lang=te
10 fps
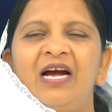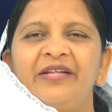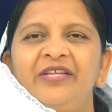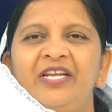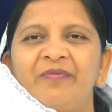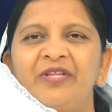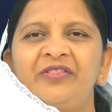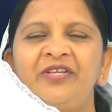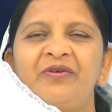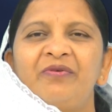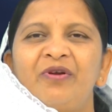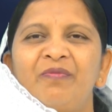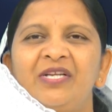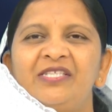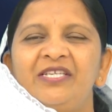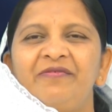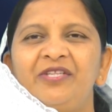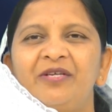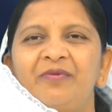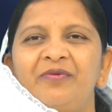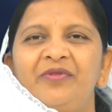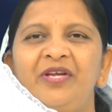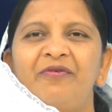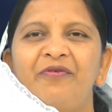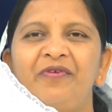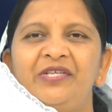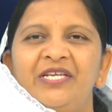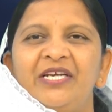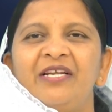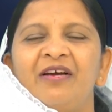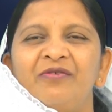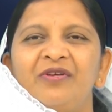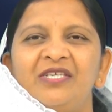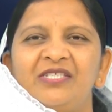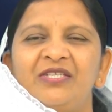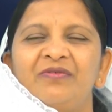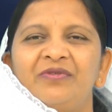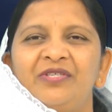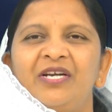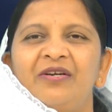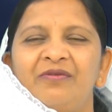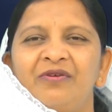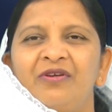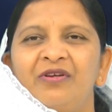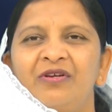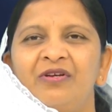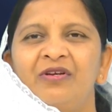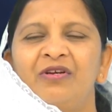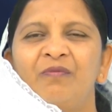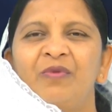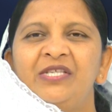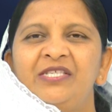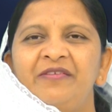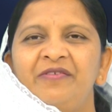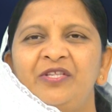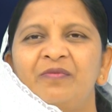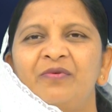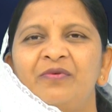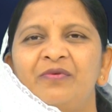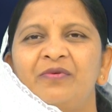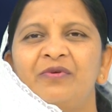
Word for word: ఆ దినమంతా కూడా మన జీవితంలో దేవుడు విజయాన్ని అనుగ్రహిస్తూ ఉంటాడు మన జీవితంలో